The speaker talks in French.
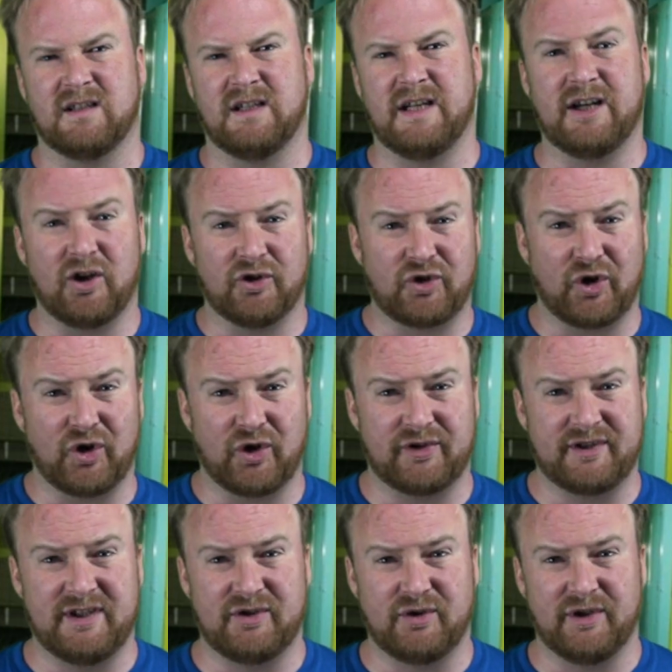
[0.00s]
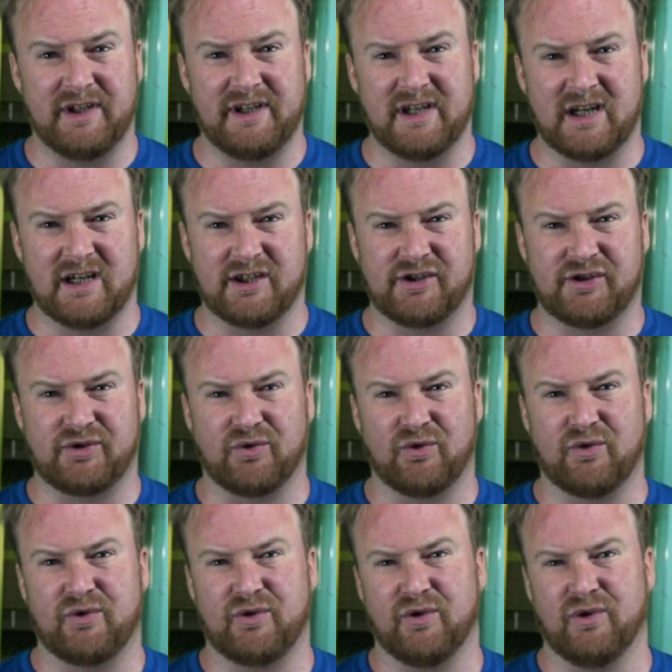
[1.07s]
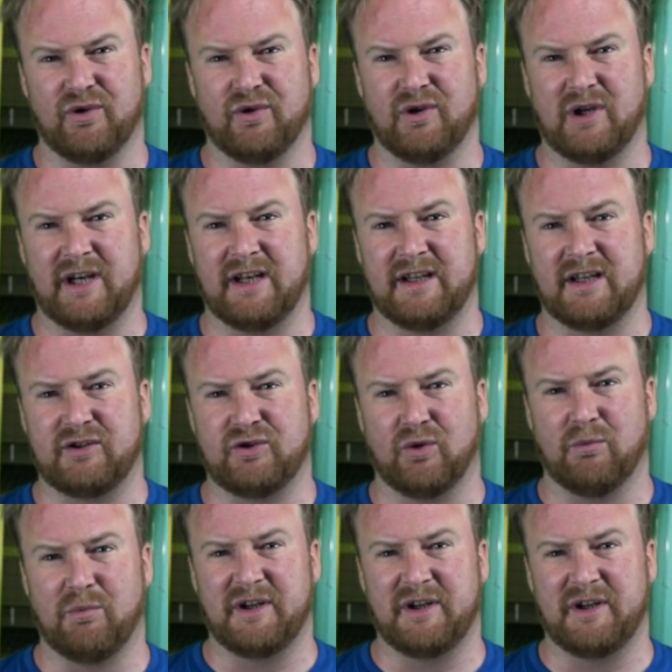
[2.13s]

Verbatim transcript: Les grandes tendances qui se dégagent sont que la natation